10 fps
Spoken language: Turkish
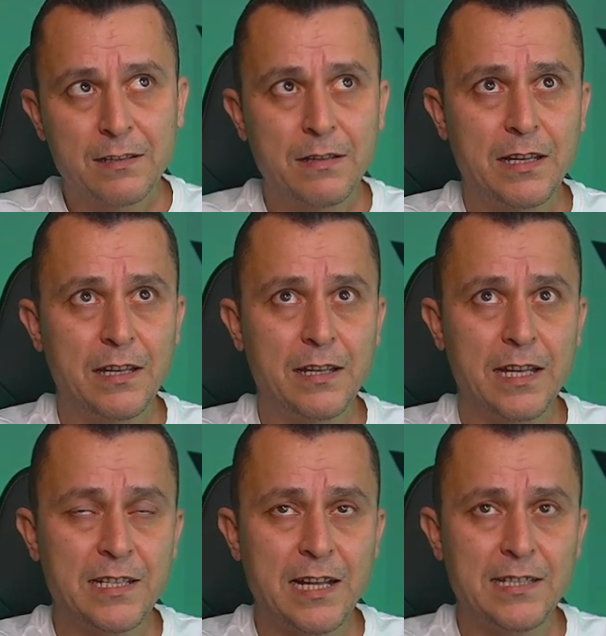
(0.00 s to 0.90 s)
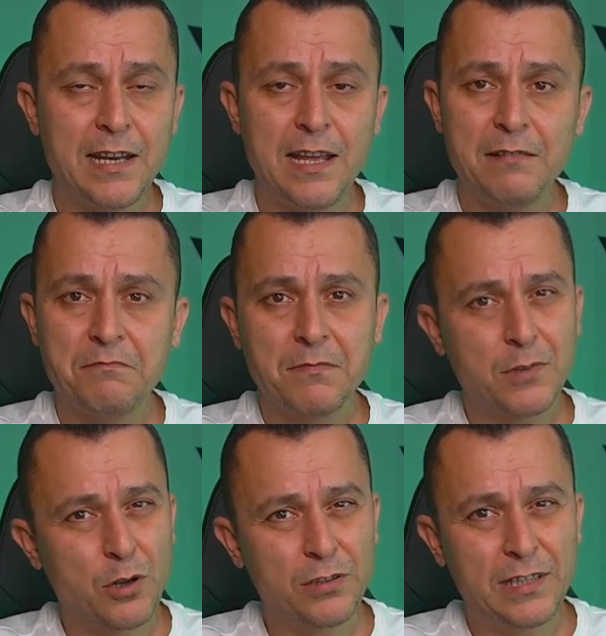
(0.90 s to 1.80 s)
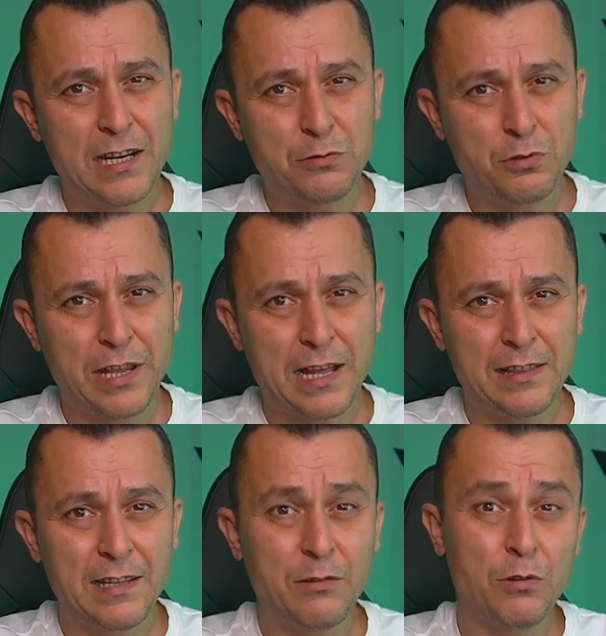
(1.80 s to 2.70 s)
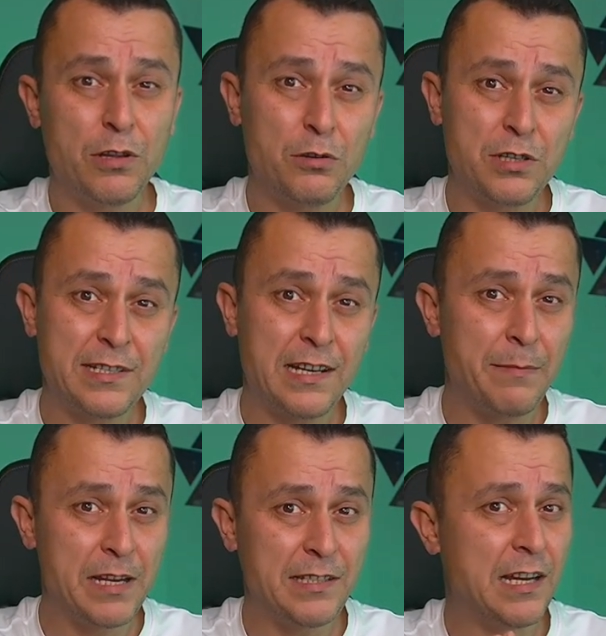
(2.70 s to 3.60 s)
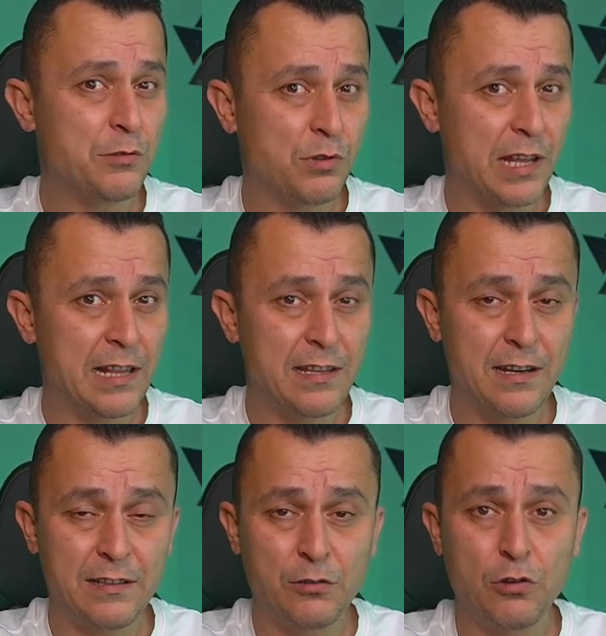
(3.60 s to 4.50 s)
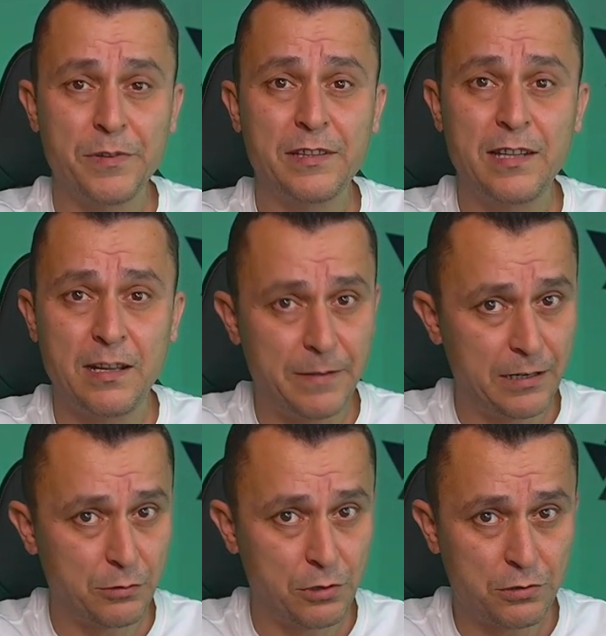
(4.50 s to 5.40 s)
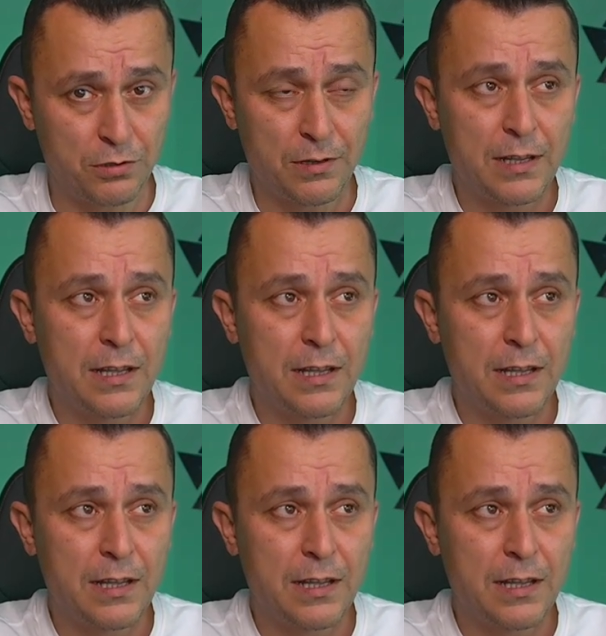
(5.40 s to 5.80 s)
Ee, geçen sene 4 tane soru geldi. Ondan önceki sene 5 tane soru geldi analitik geometriden haberiniz olsun.